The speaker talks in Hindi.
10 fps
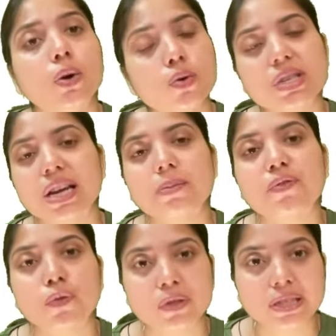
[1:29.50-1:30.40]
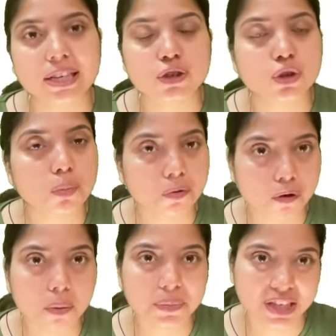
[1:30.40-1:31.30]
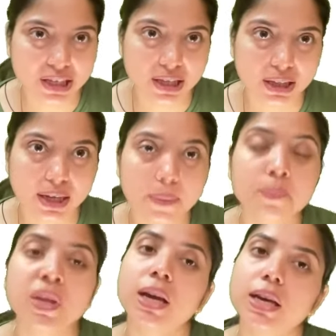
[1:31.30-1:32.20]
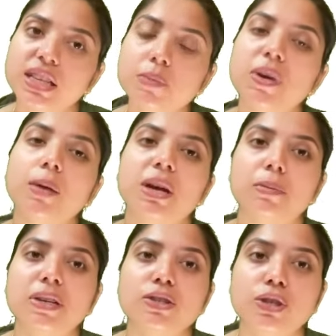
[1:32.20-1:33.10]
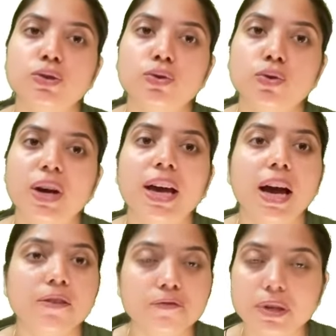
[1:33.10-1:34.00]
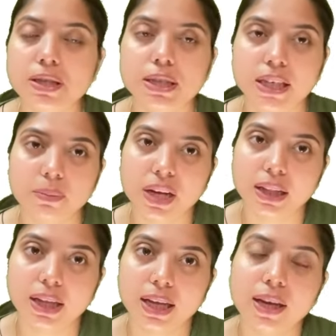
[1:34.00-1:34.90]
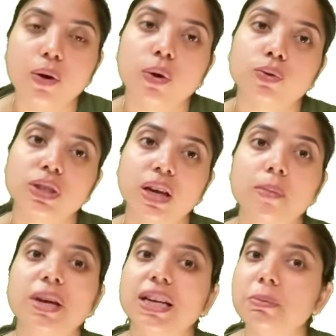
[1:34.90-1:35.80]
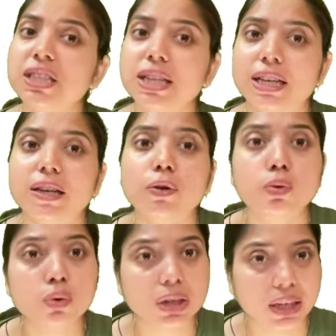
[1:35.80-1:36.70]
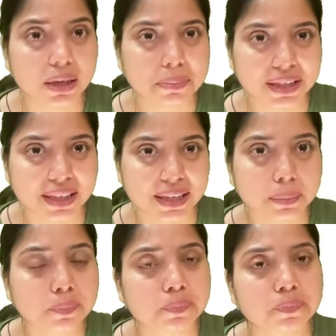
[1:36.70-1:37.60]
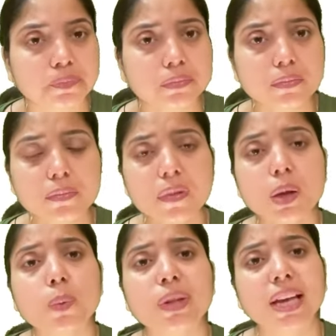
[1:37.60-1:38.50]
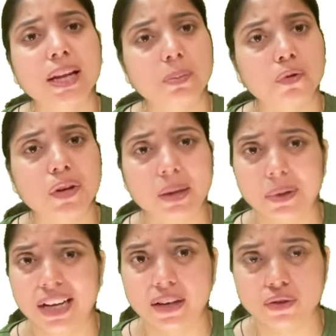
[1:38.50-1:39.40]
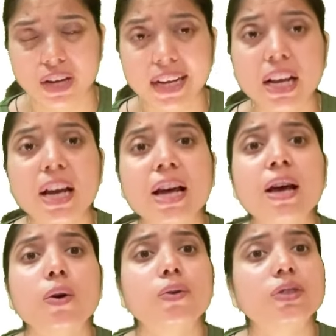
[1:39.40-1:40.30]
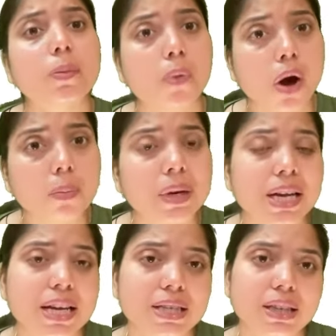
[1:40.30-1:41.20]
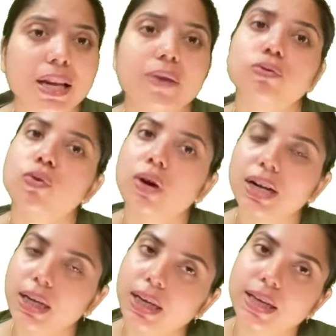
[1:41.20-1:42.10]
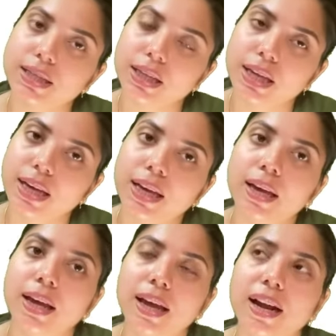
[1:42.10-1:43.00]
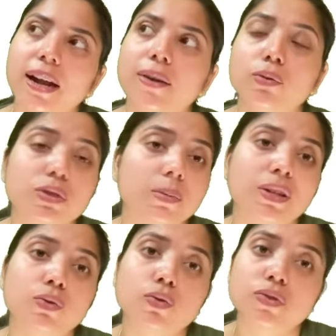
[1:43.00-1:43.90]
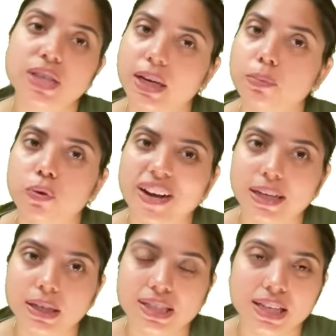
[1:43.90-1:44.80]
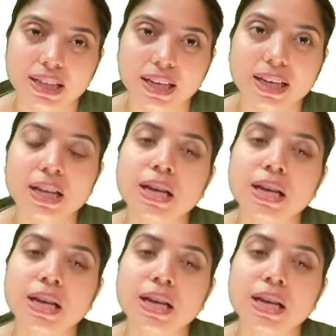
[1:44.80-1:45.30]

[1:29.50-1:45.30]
उस टाइम पे फ्रोजन सेक्शन को परफॉर्म किया जाता है इसमें हमारे पास टिश्यू जो है अनफिक्स स्टेट में आता है और उसे हमें इमिडिएटली कूल करना पड़ता है विद द हेल्प ऑफ कार्बन डाइऑक्साइड उसका ब्लॉक बनाया जाता है उसको कट किया जाता है एंड उसके बाद उसको स्टेन प्रोवाइड की जाती है